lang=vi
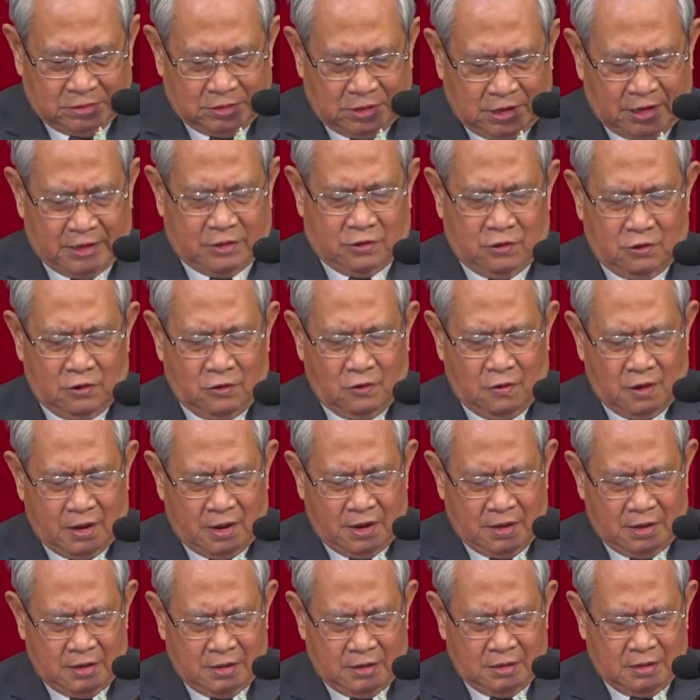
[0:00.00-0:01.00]
lời Chúa
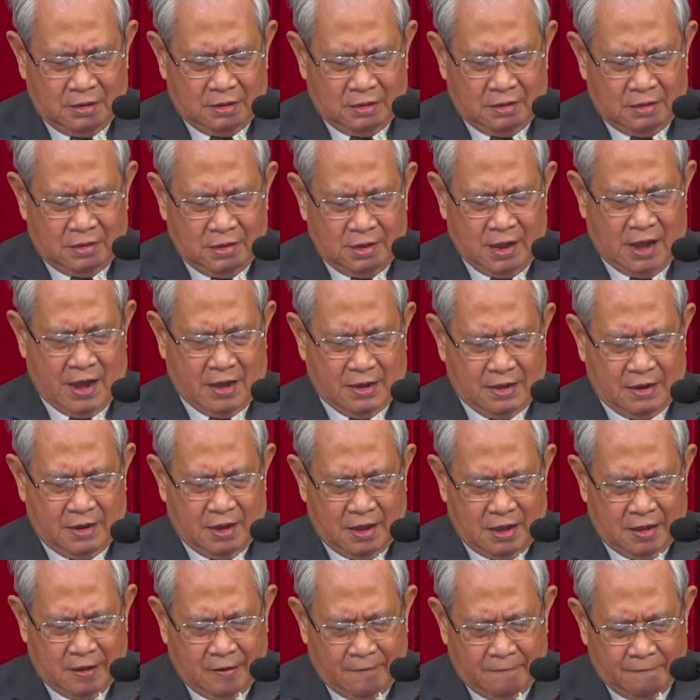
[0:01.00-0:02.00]
nói thứ hai ở
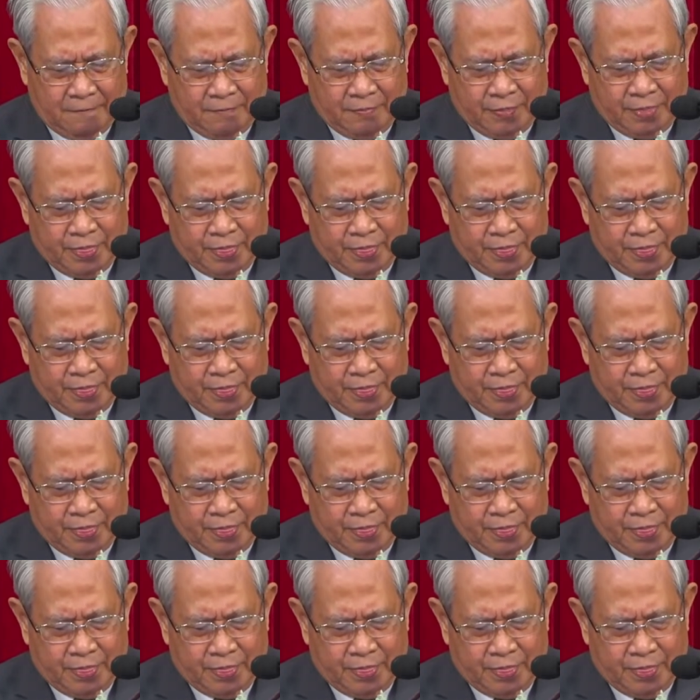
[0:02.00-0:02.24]
đây: